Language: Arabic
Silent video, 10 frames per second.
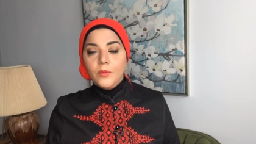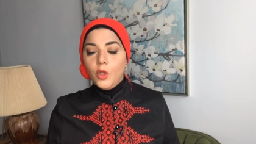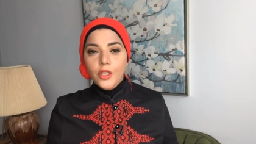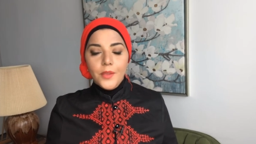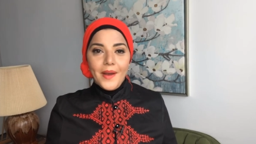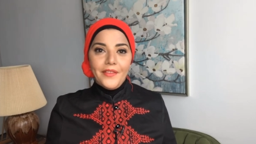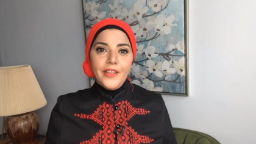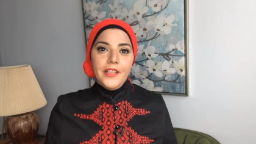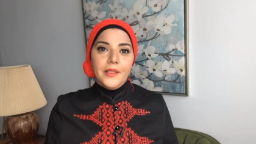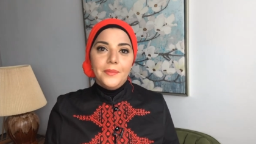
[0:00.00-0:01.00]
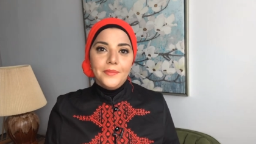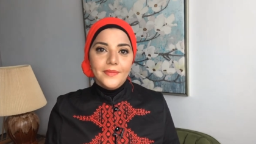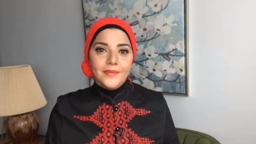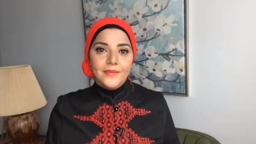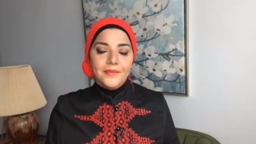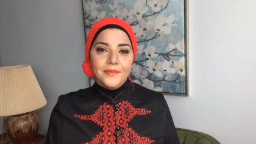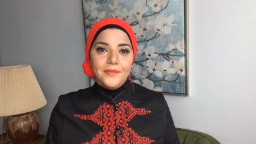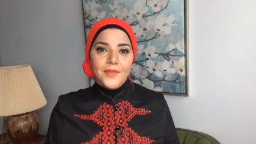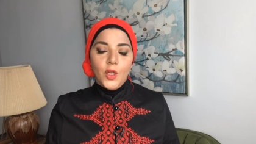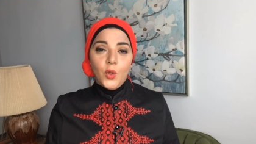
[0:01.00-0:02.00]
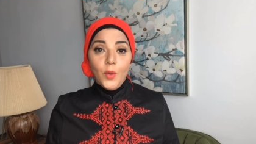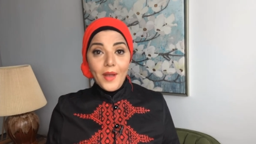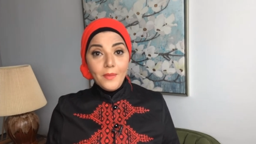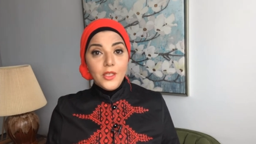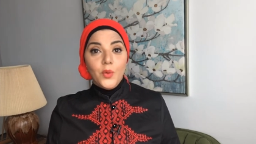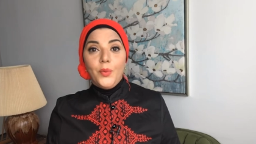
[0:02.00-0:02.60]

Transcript: روحش بعفريته روح بقميص